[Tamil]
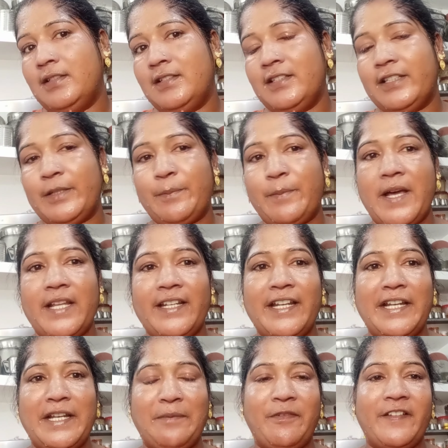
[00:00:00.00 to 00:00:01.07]
பாருங்கள்
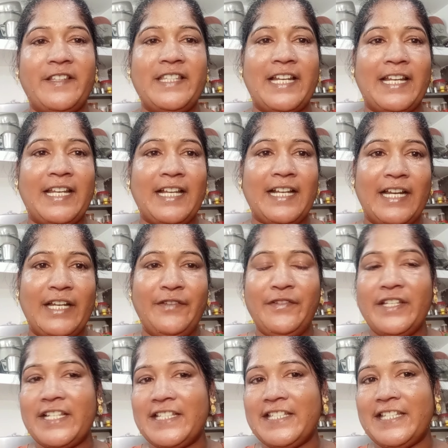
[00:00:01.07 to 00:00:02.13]
நம்ம வந்து நல்லா
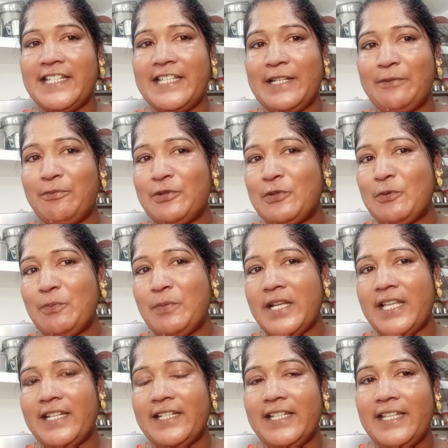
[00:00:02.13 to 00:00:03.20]
கழுவியாச்சு ரொம்ப சூப்பராக
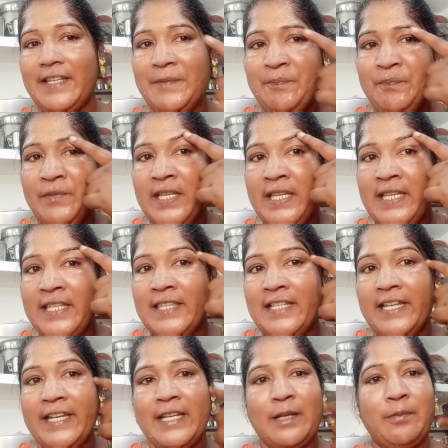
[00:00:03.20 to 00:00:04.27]
இருக்குது இதில்
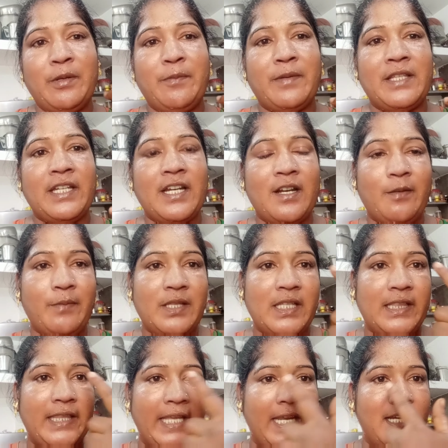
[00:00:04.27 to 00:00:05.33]
என்ன அப்படின்னு பார்த்திங்கன்னா நம்ம அந்த
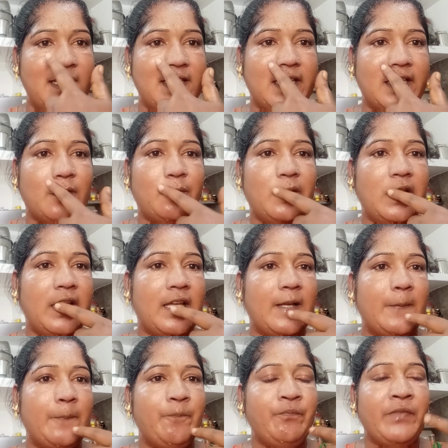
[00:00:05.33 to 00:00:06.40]
தேன் சேர்த்தோம் இல்லையா
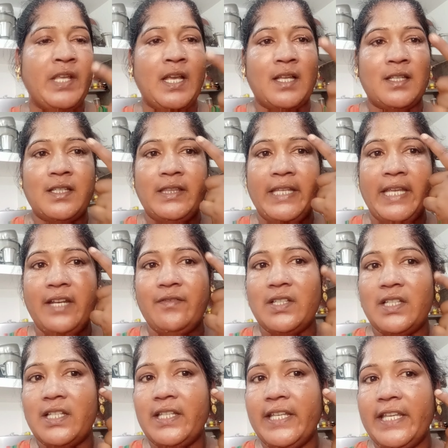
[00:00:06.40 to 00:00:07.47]
அந்த தேன் வந்து
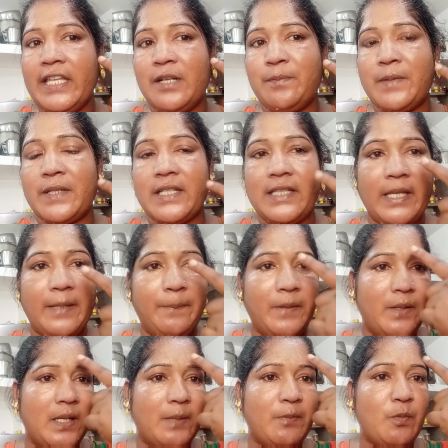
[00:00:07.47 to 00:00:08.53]
அந்த ஈரப்பதத்தை எப்படி
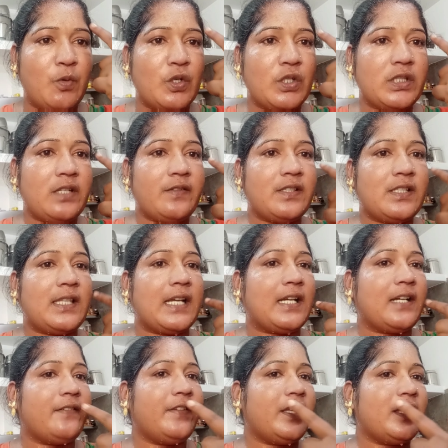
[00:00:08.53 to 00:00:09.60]
நம்ம முகத்தில் வந்து தக்க
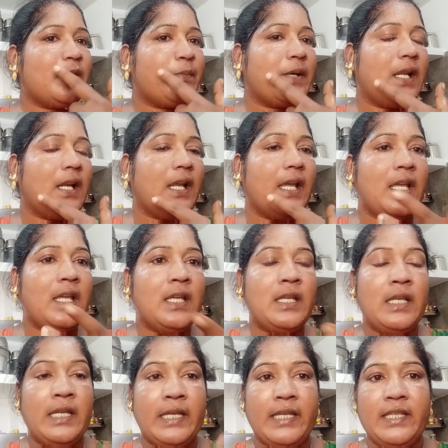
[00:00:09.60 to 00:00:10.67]
வைக்குதுன்னு பாருங்கள்
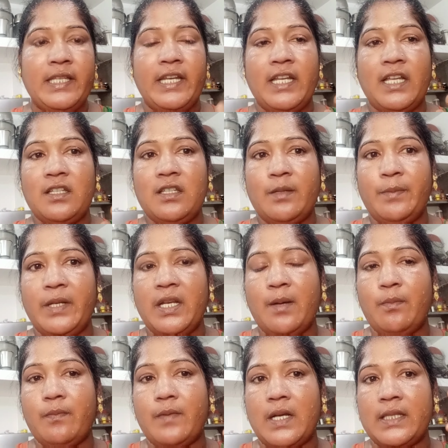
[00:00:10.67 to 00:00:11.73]
இது என்ன ஆகுது அப்படின்னா
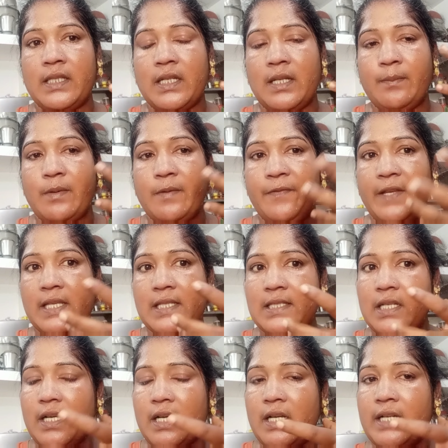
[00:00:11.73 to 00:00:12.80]
அந்த நம்ம ஃபேஸை
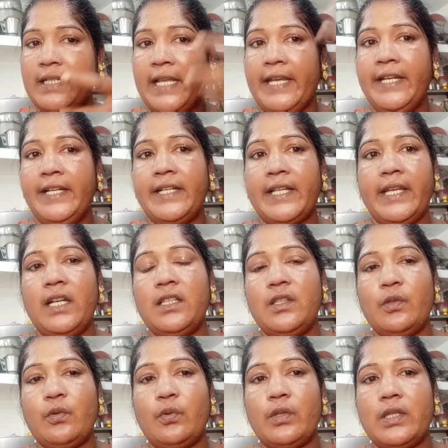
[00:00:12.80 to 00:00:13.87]
நல்லா டைட்டாக இழுத்து
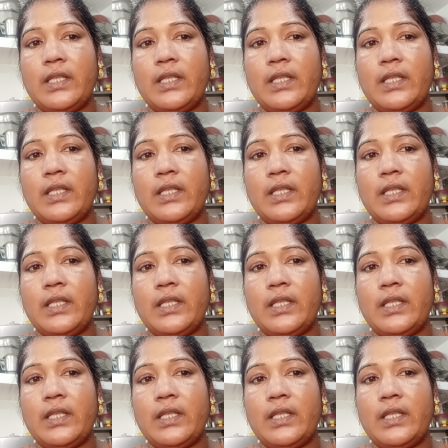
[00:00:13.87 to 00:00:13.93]
கொடுத்து